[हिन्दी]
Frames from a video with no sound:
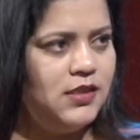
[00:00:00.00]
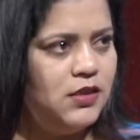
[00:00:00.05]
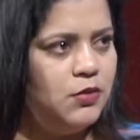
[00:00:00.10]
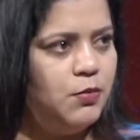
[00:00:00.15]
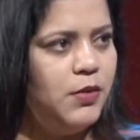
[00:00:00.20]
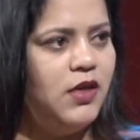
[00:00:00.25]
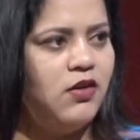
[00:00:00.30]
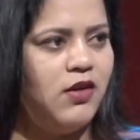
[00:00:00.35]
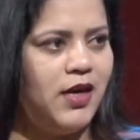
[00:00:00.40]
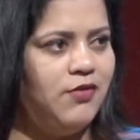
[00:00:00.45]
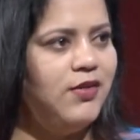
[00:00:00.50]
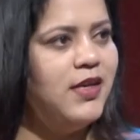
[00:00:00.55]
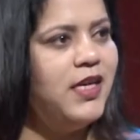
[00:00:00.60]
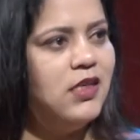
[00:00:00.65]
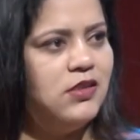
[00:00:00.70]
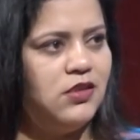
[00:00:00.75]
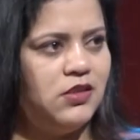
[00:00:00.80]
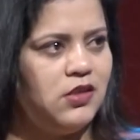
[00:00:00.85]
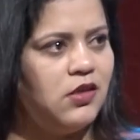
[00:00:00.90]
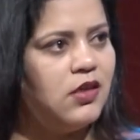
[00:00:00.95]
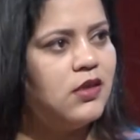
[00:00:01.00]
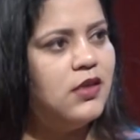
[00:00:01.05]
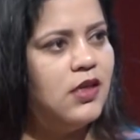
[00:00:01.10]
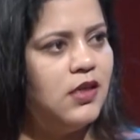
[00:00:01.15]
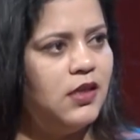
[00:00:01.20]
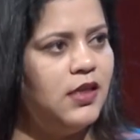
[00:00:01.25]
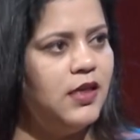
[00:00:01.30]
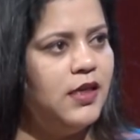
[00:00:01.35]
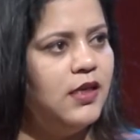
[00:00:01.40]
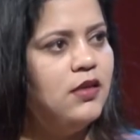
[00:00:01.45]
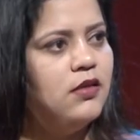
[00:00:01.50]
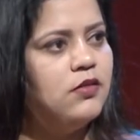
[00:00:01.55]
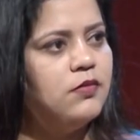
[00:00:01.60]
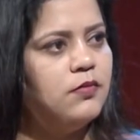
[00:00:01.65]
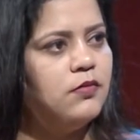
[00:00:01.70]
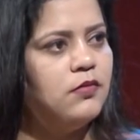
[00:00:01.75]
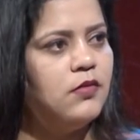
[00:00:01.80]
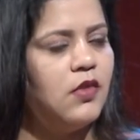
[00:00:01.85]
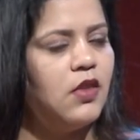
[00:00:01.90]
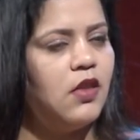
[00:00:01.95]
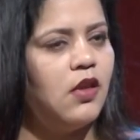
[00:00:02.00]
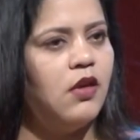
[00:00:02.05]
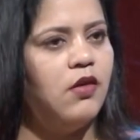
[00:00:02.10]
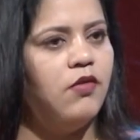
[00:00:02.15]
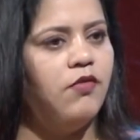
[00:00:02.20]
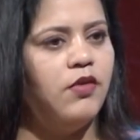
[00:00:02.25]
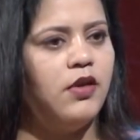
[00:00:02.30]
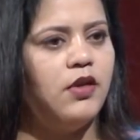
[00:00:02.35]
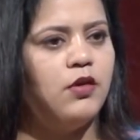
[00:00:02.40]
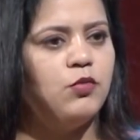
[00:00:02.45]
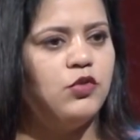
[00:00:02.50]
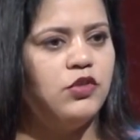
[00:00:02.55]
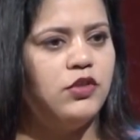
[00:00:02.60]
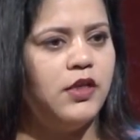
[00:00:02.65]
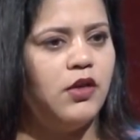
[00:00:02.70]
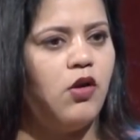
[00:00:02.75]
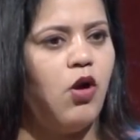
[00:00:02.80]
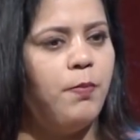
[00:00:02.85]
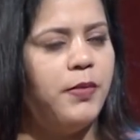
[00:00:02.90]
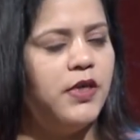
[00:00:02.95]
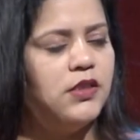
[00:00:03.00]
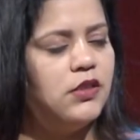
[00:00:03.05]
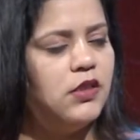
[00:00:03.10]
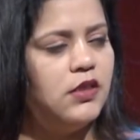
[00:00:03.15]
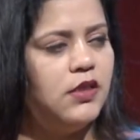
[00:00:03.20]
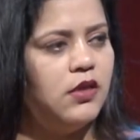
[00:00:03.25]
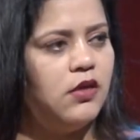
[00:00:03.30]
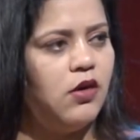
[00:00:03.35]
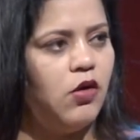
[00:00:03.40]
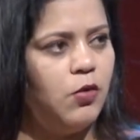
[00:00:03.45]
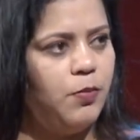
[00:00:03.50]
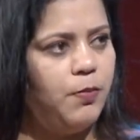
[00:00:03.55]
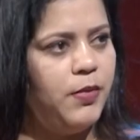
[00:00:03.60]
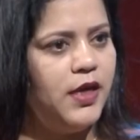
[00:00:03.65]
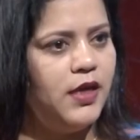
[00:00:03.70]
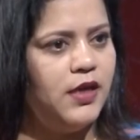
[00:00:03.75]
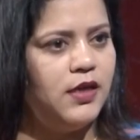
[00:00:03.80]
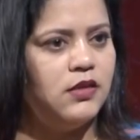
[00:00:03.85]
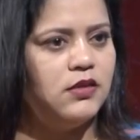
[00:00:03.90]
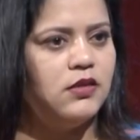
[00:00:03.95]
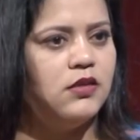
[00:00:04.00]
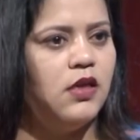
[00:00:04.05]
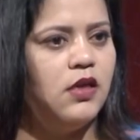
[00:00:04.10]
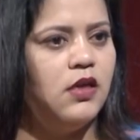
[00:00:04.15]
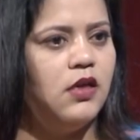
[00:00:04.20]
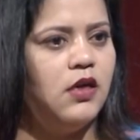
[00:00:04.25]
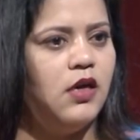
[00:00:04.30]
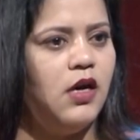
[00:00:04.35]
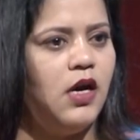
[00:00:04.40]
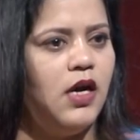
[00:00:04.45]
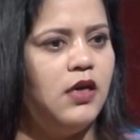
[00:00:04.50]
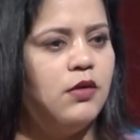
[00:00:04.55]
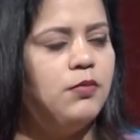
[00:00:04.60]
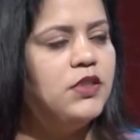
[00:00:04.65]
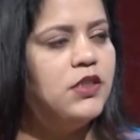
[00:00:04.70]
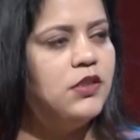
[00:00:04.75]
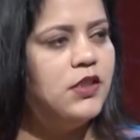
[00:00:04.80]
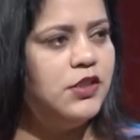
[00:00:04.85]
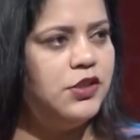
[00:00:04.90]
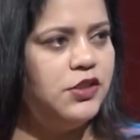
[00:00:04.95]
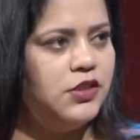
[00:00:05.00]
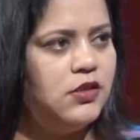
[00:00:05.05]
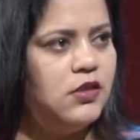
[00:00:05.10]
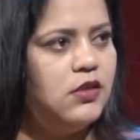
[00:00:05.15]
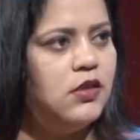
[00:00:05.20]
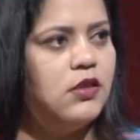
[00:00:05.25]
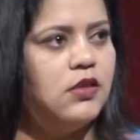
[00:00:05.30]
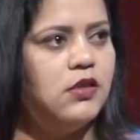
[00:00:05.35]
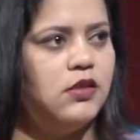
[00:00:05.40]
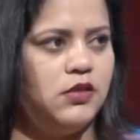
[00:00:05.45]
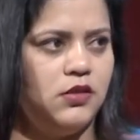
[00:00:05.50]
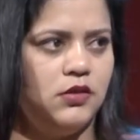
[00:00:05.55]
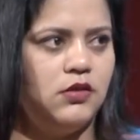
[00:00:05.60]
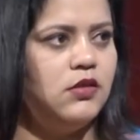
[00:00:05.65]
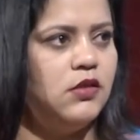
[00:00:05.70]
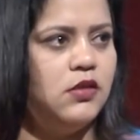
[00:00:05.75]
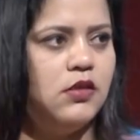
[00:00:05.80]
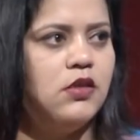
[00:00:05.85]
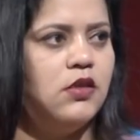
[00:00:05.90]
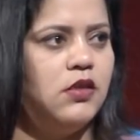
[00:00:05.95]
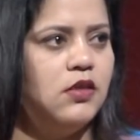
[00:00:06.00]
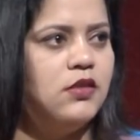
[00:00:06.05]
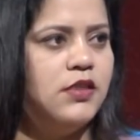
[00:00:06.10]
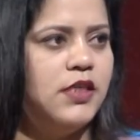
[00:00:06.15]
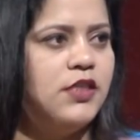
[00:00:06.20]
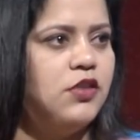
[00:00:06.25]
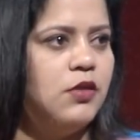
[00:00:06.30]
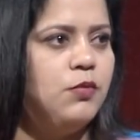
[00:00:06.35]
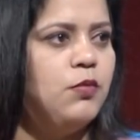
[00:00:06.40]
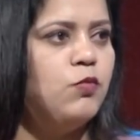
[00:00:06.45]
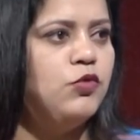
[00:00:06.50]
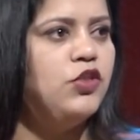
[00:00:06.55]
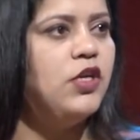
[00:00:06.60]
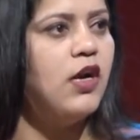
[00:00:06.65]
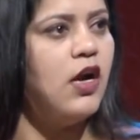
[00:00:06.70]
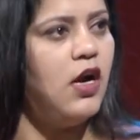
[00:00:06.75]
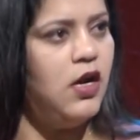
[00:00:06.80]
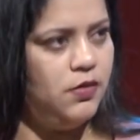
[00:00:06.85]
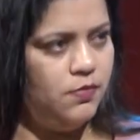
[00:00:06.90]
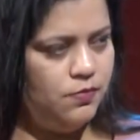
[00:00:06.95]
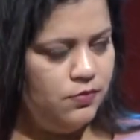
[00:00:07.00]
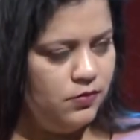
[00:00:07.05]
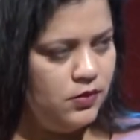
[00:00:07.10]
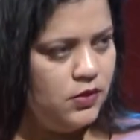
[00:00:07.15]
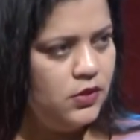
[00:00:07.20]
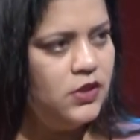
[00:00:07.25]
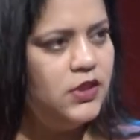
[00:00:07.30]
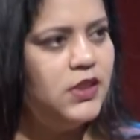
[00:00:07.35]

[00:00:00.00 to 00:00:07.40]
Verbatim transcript: सी में ड्राइविंग इंस्ट्रक्टर थे फिर मुझे कॉम्पेटिव ग्राउंड पे एडमिनिस्ट्रेशन सेक्शन, में मुझे कान, काम मिला